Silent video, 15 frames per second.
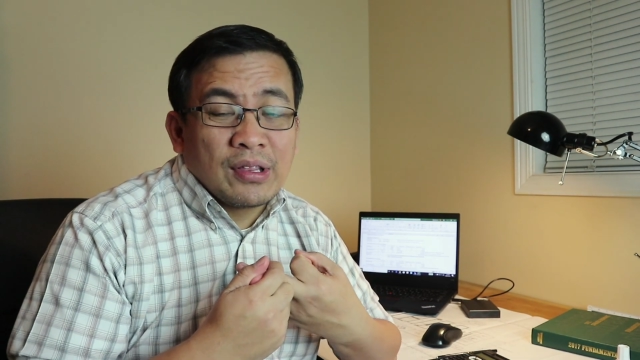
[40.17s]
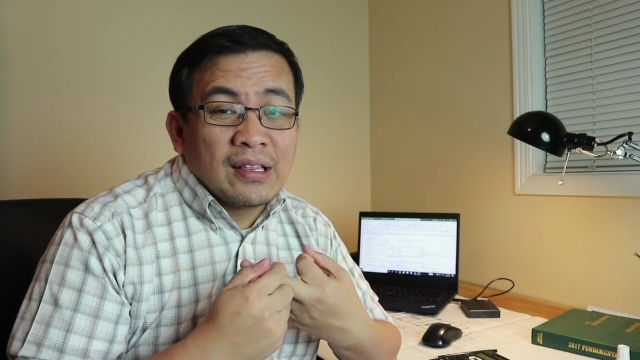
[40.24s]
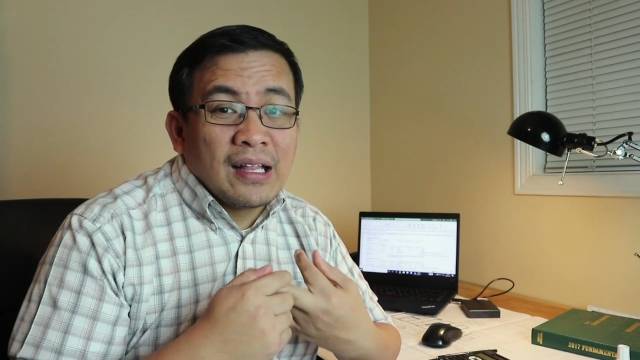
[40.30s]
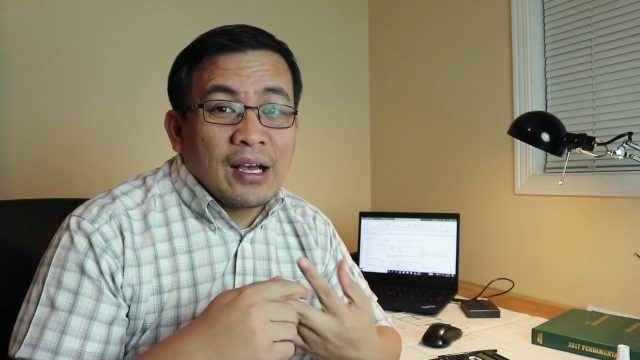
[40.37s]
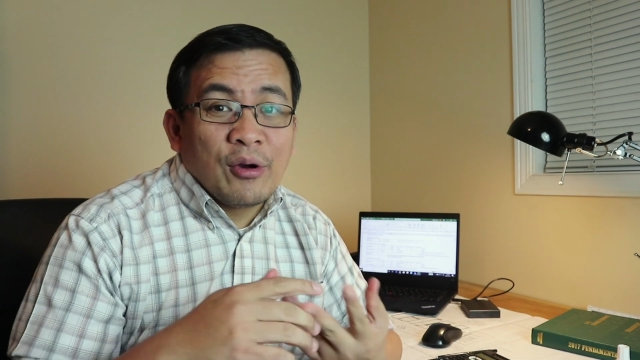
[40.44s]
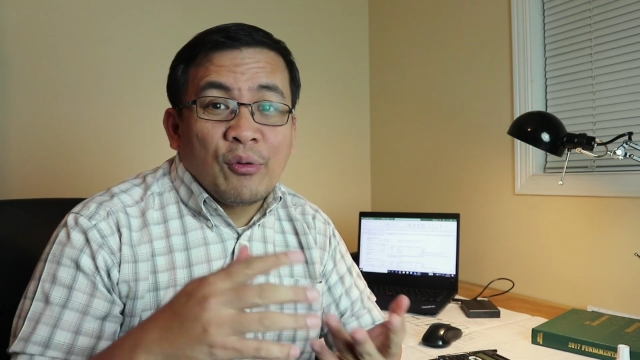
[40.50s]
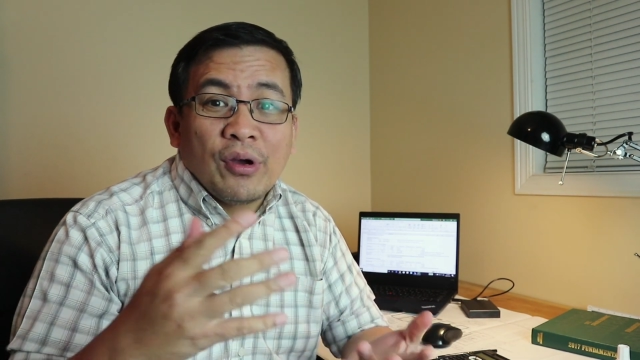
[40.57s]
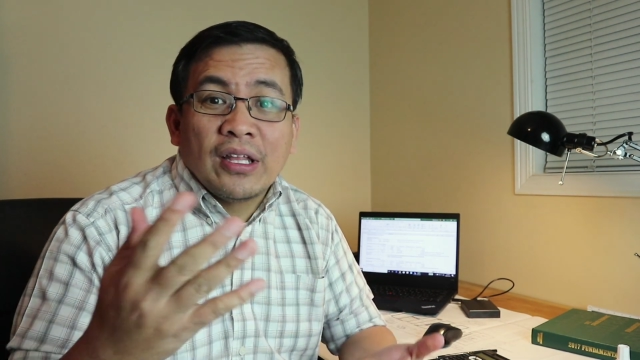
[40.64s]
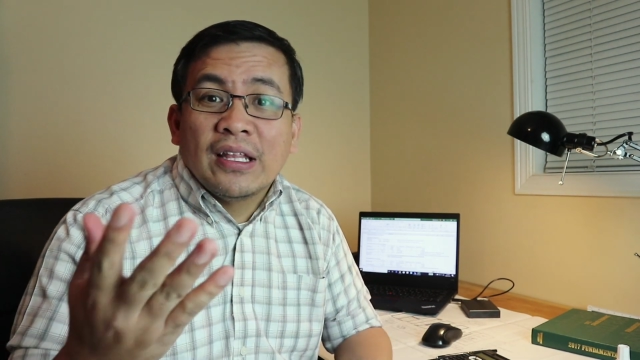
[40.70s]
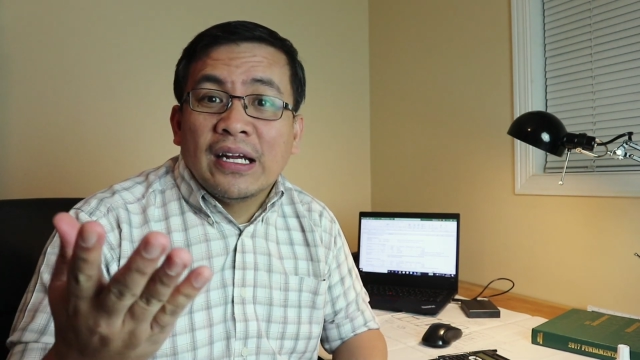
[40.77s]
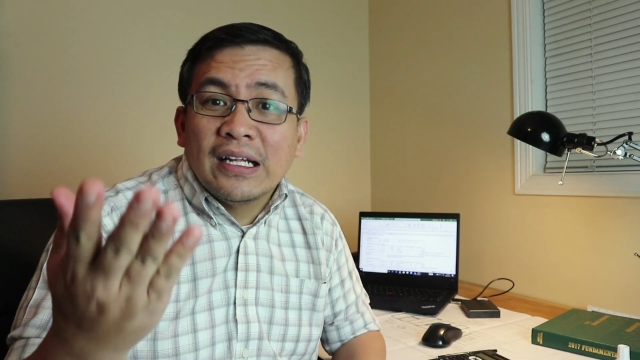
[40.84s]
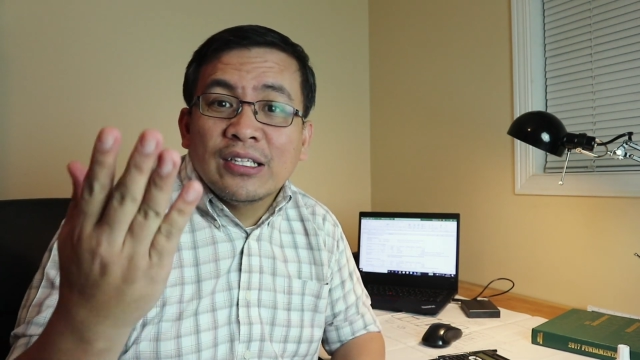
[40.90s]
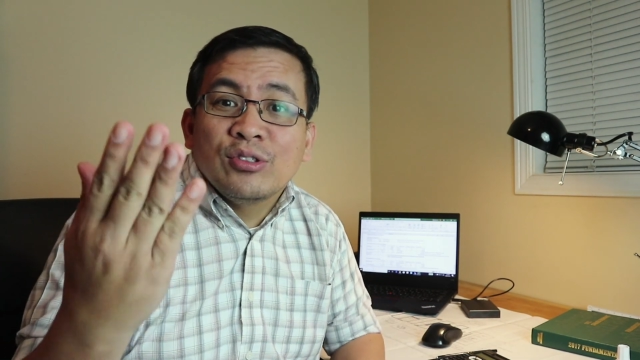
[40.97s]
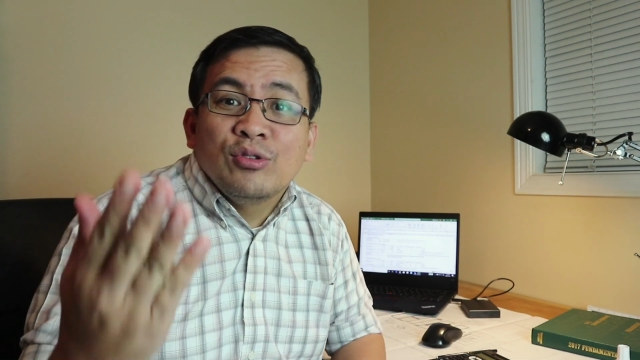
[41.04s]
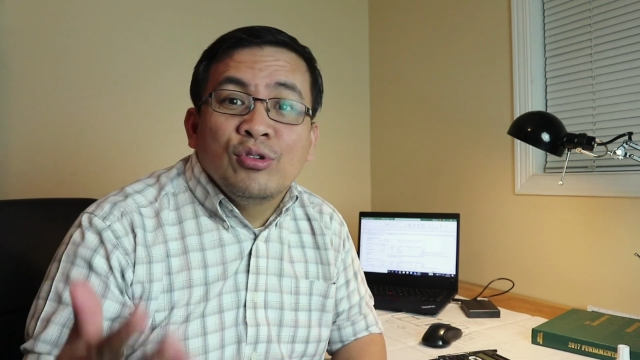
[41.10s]
Now, whether
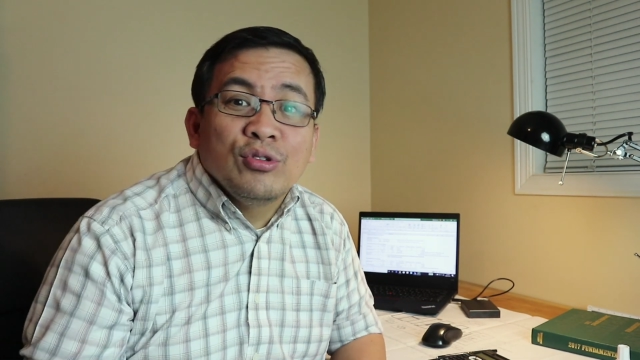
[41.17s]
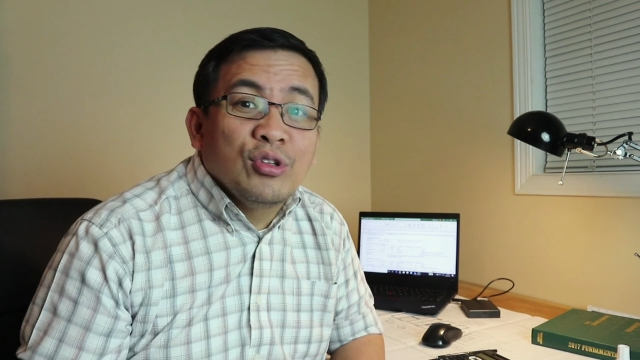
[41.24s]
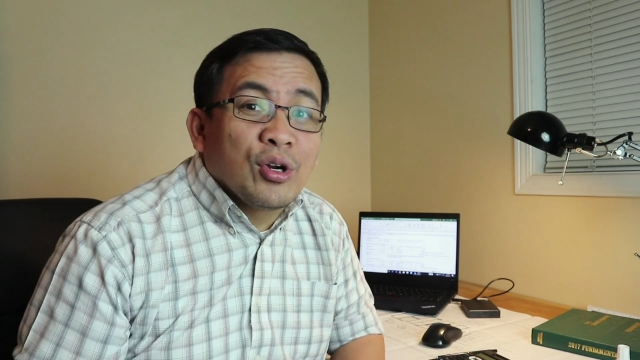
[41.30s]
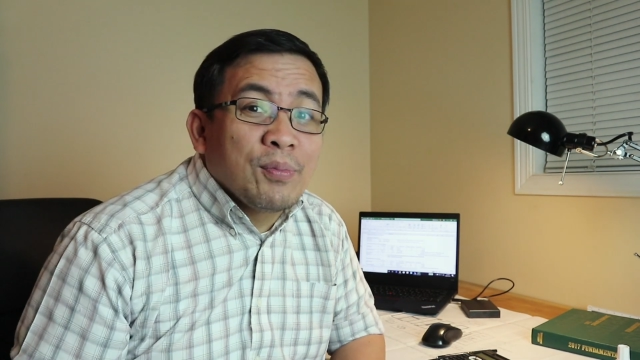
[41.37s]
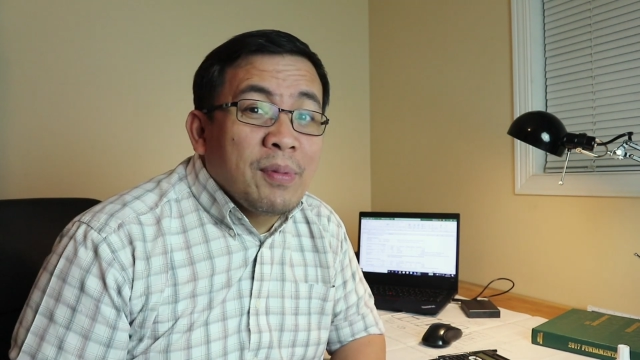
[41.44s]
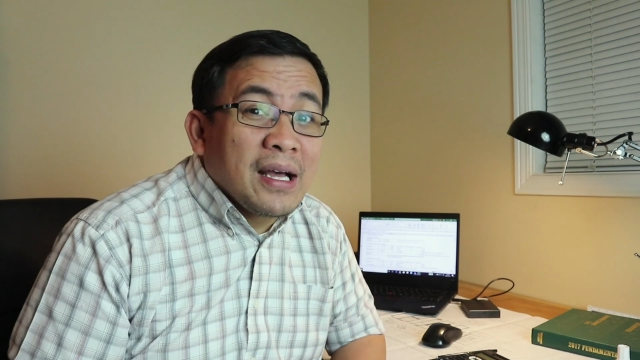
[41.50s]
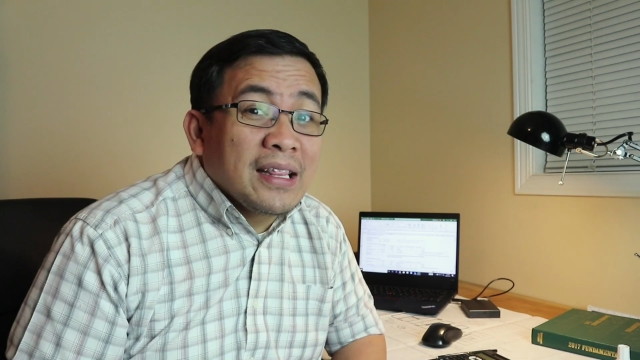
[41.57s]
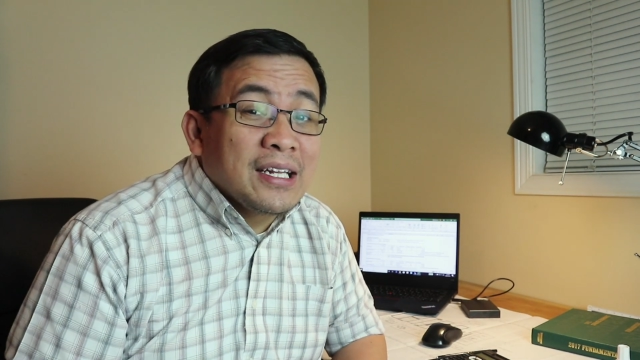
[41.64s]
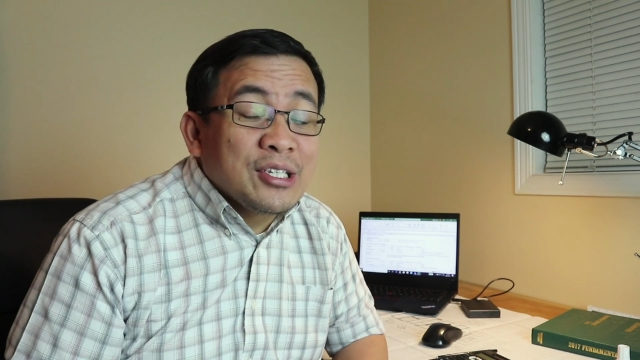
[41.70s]
it's good or bad